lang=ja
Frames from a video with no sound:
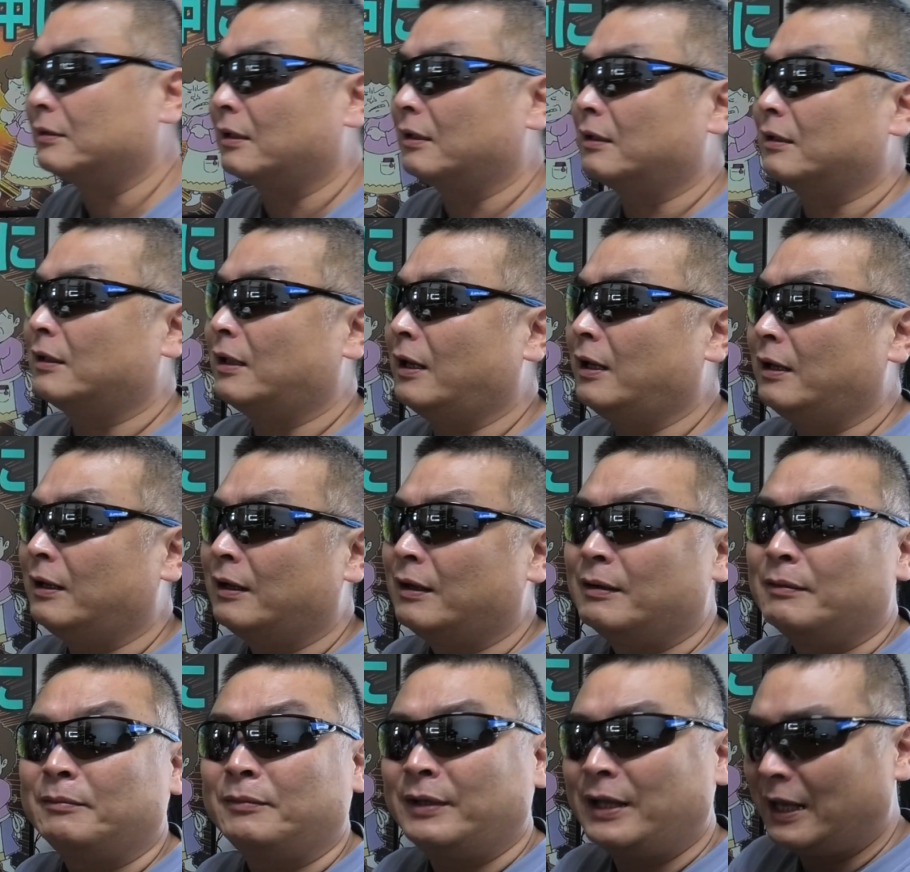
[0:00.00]
てね「
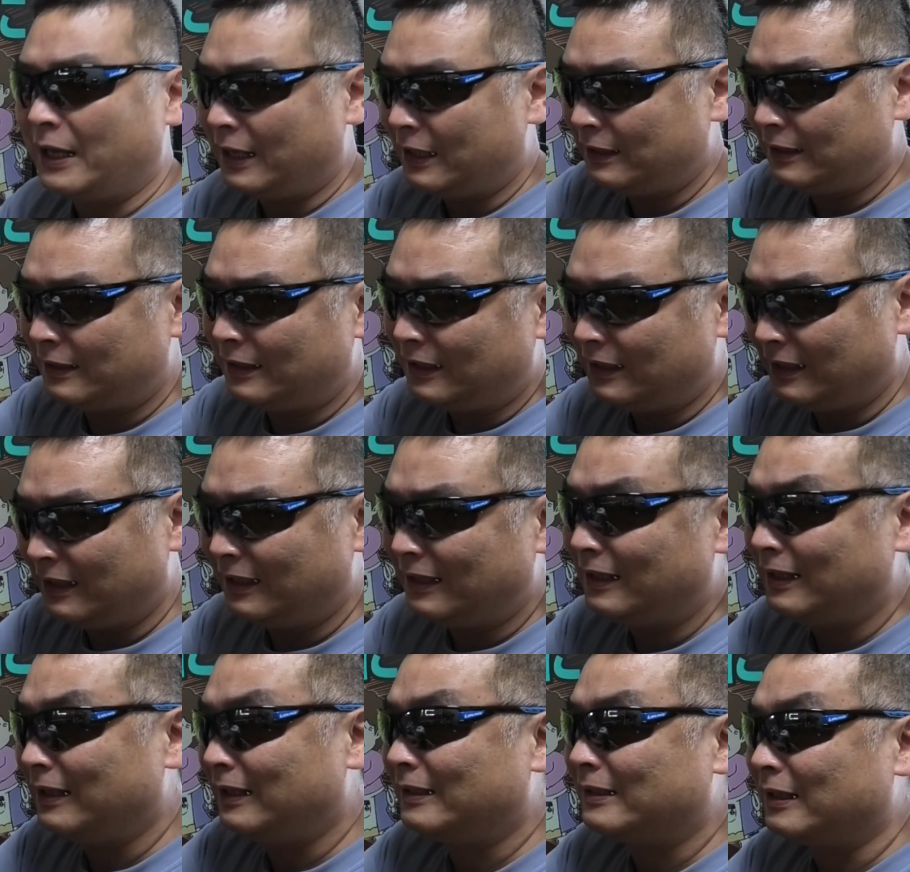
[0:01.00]

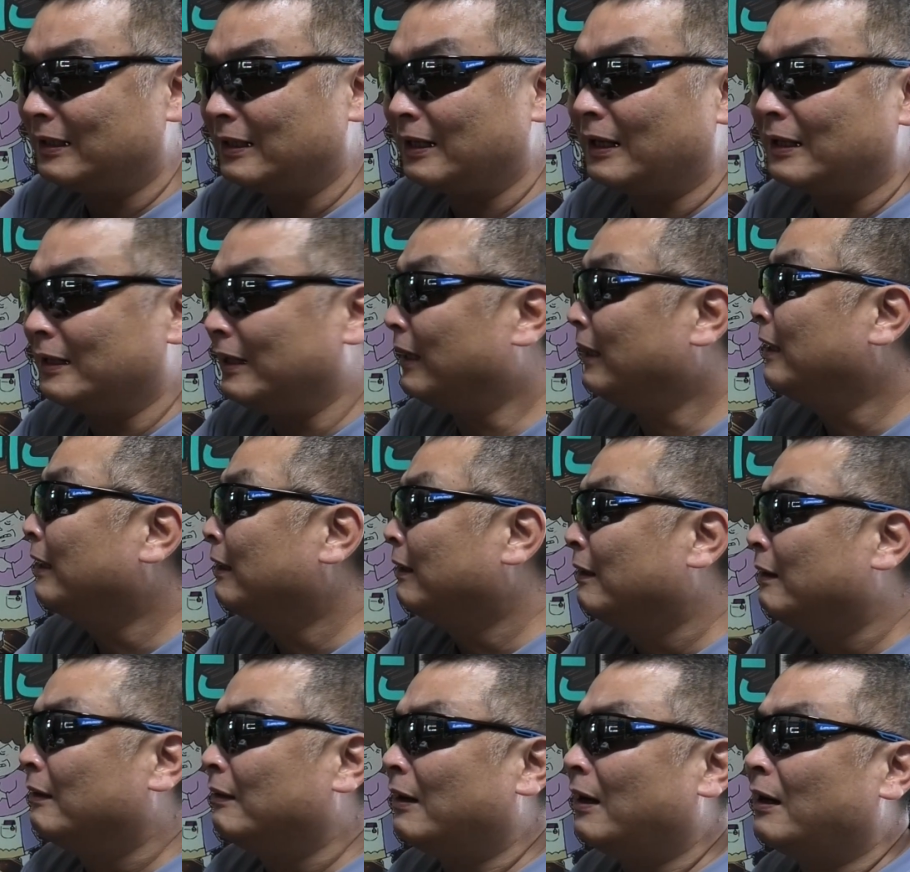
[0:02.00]
ブレンディー」っていうのはね
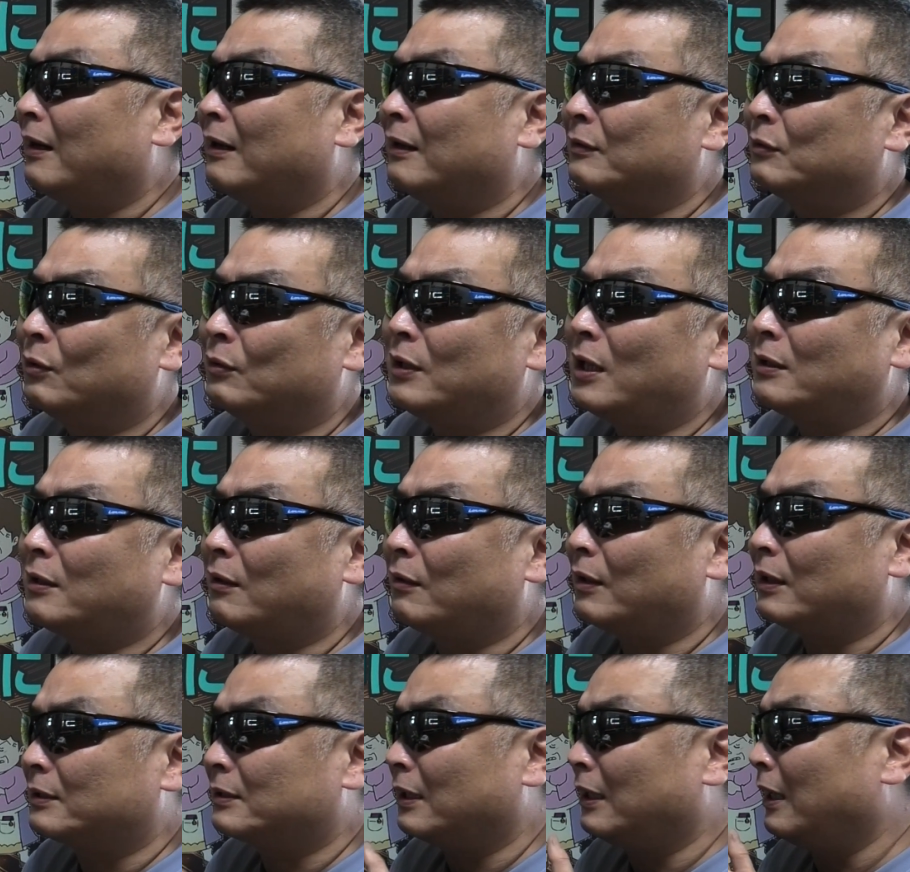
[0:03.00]
ああどうなったの
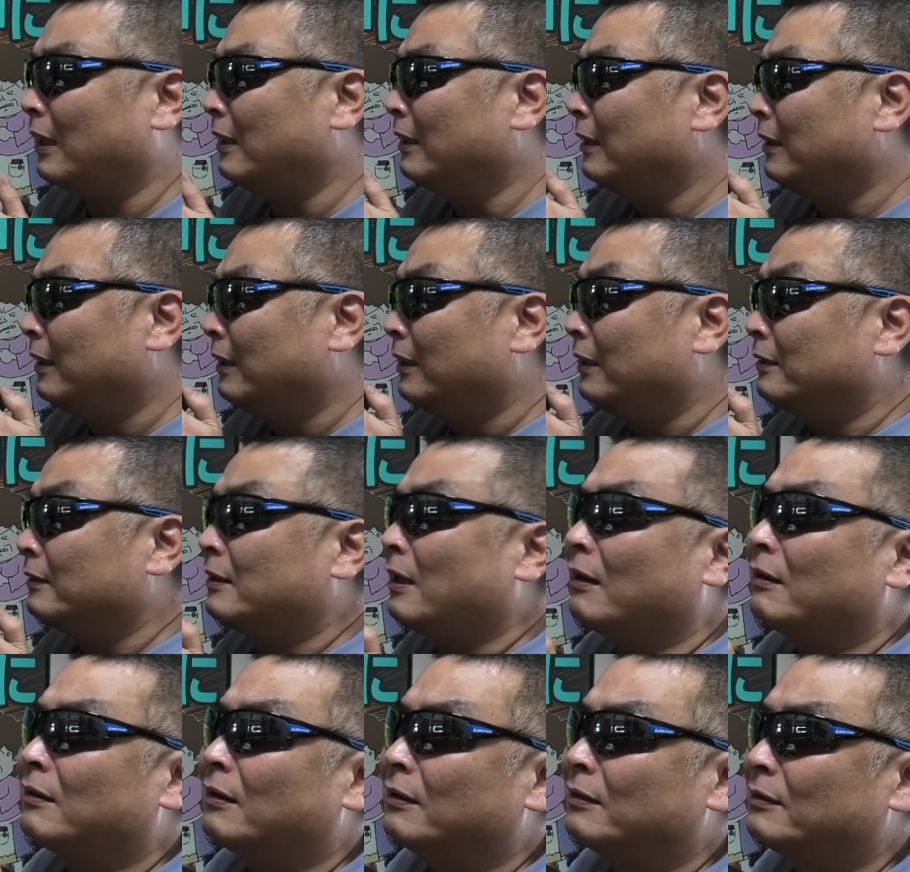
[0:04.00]
かしら
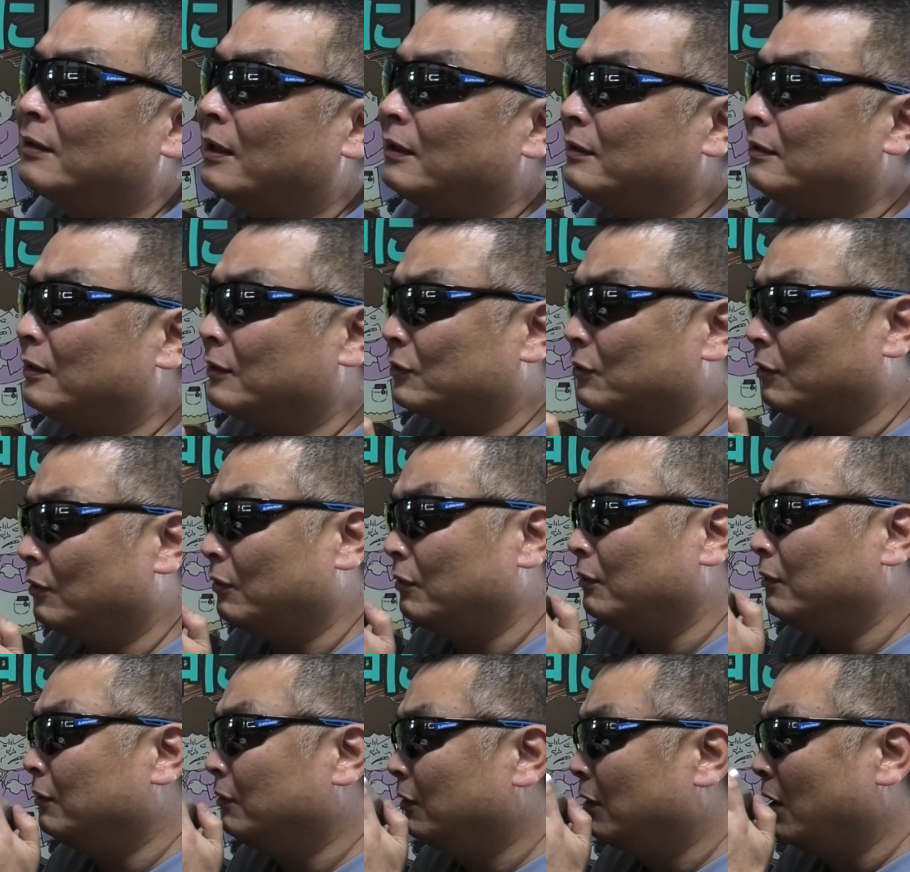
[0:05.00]
弾丸ないんで
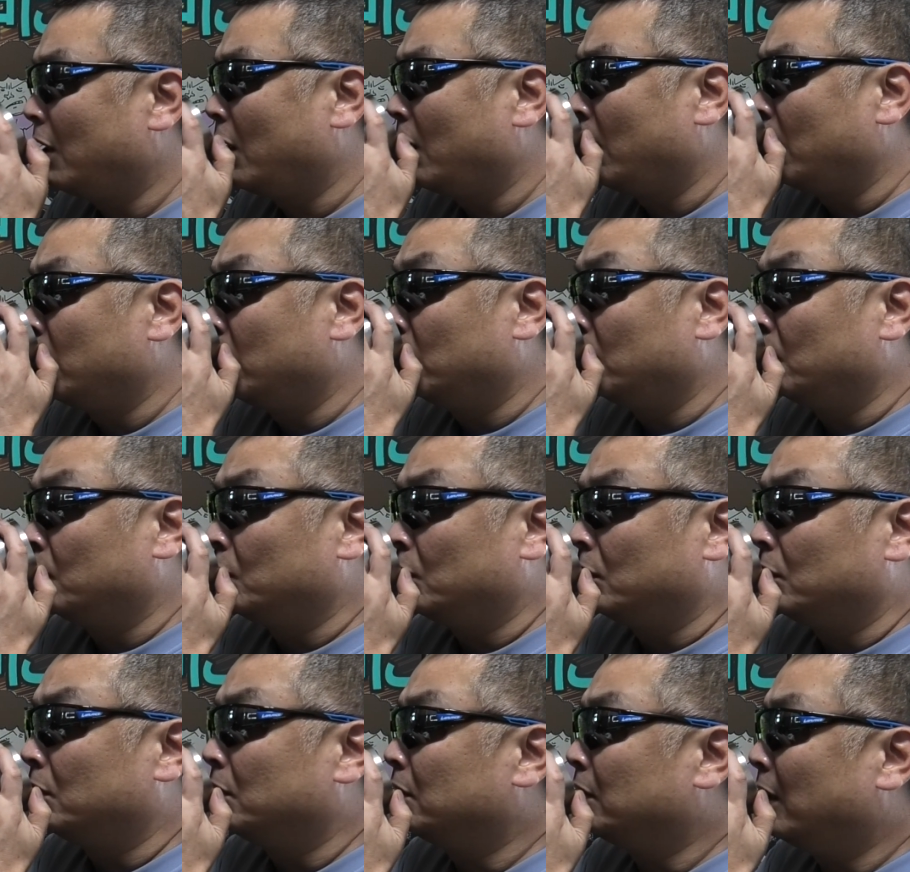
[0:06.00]
しょ
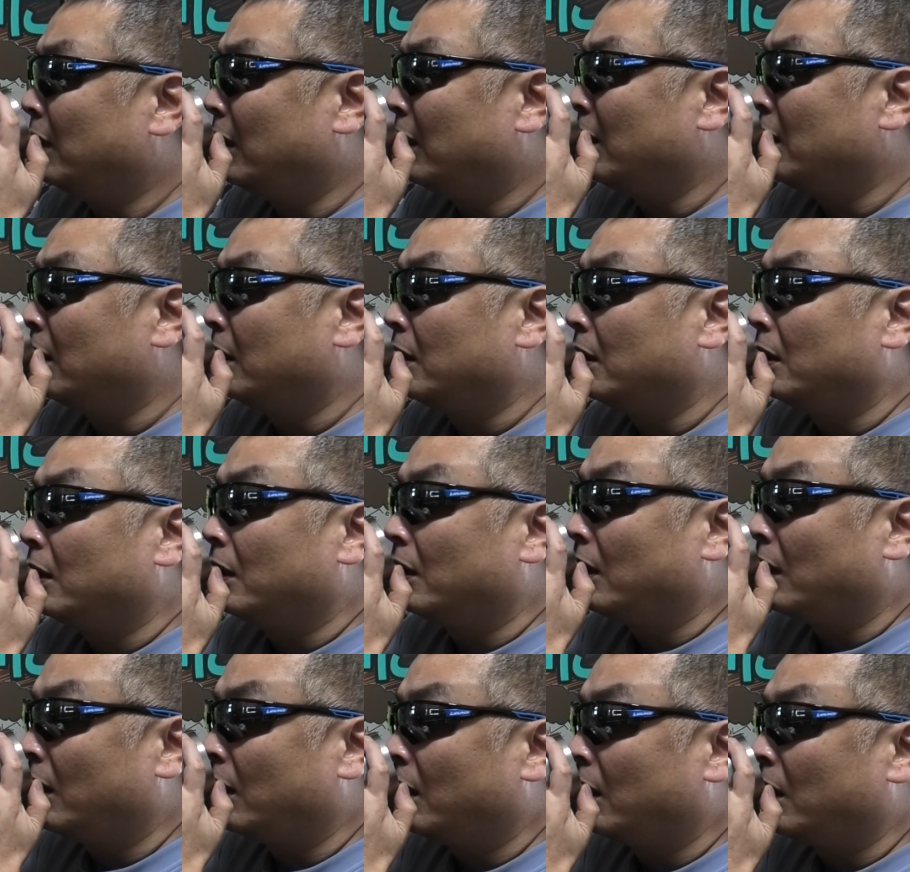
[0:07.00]
で
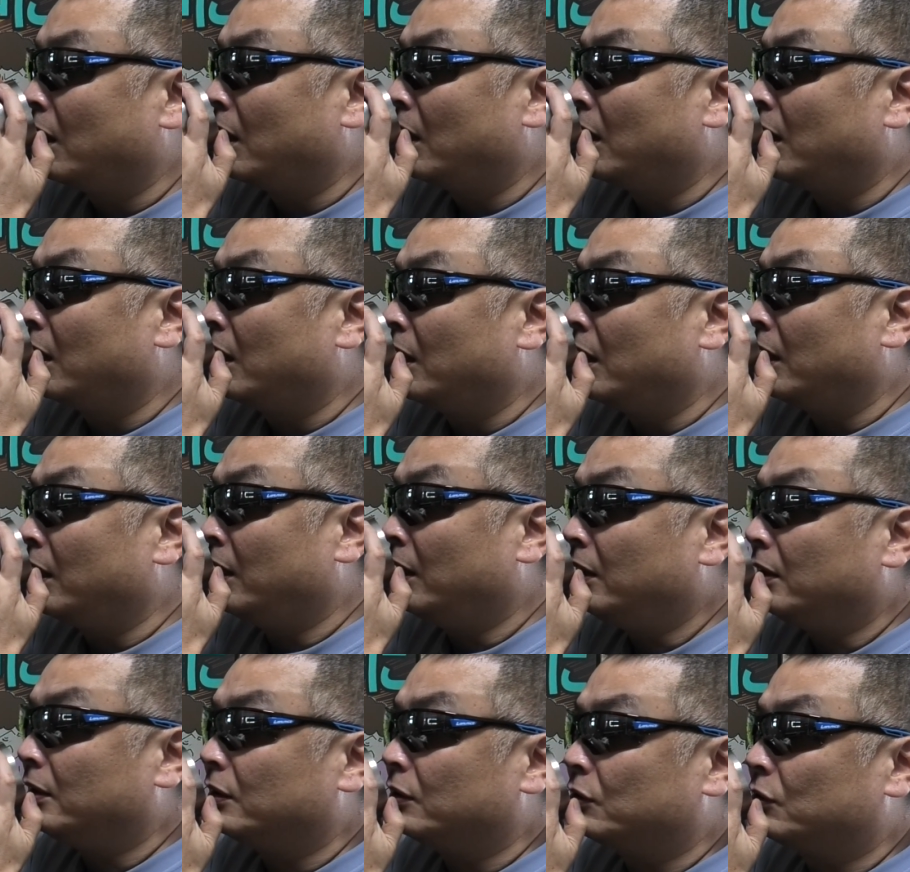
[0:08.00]

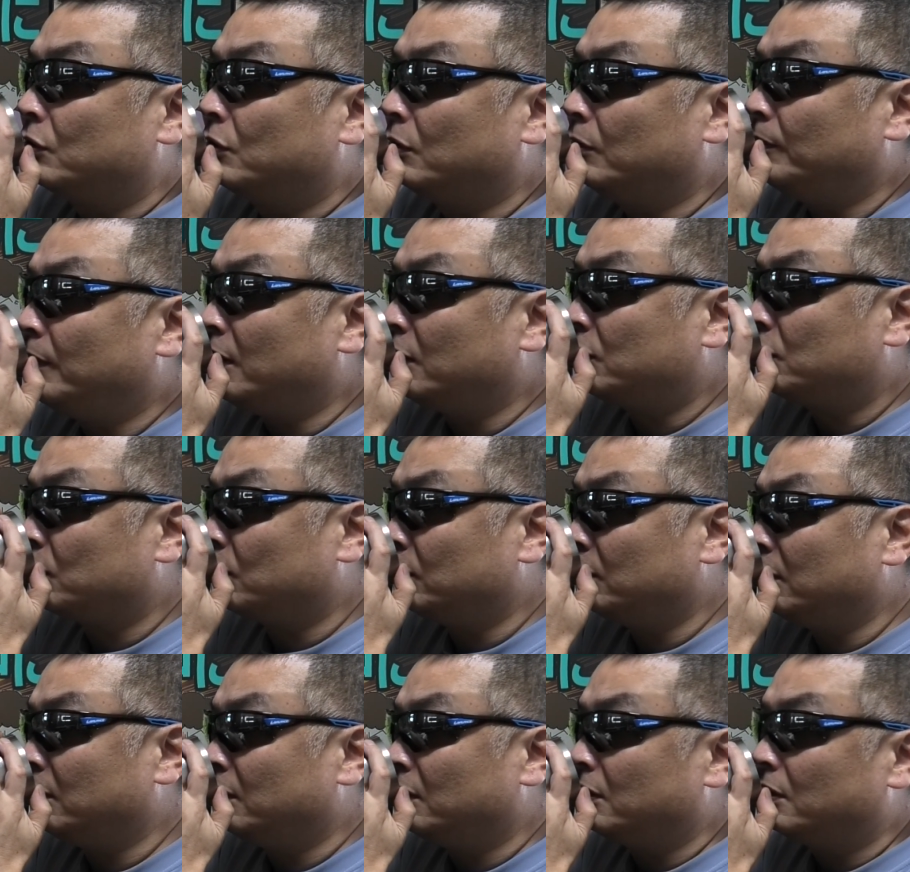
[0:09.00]
え救命中
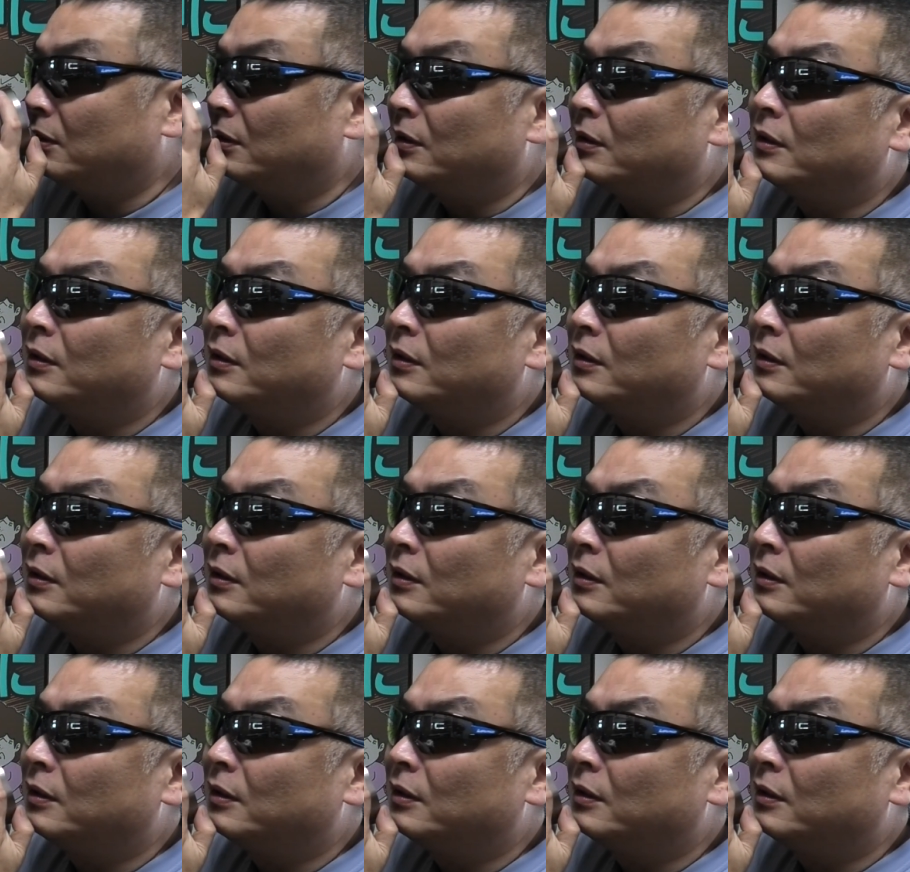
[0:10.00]
に